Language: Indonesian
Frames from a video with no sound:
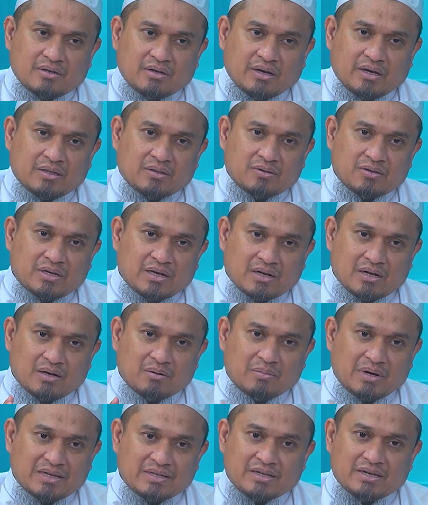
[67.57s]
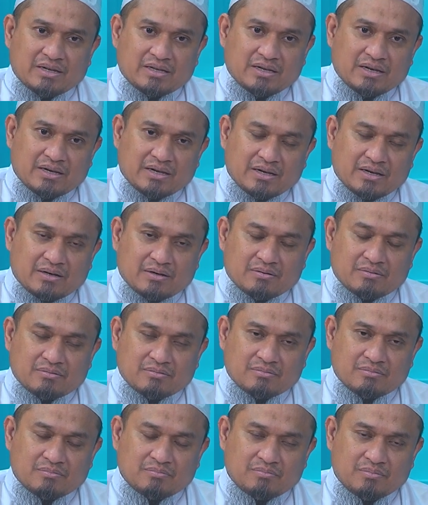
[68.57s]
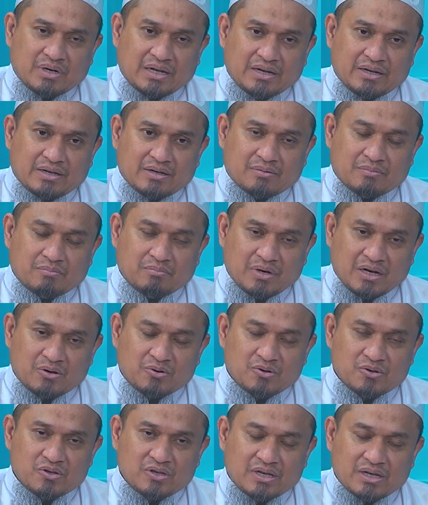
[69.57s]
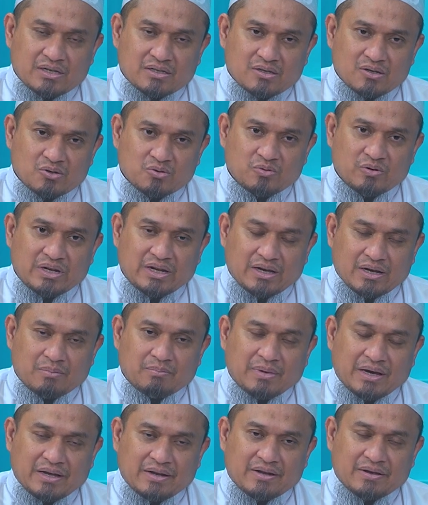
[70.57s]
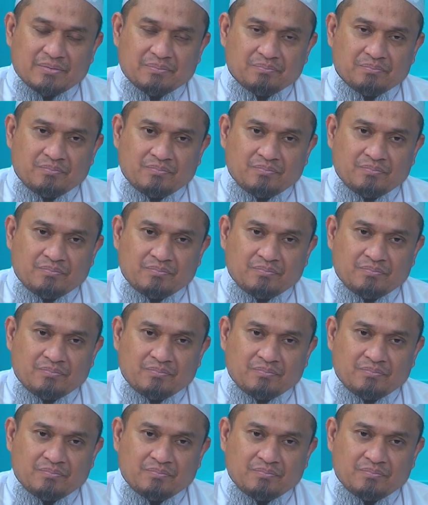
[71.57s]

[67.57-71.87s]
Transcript: Nah, itu cara bacanya yang paling bagusnya sesuai dengan makna.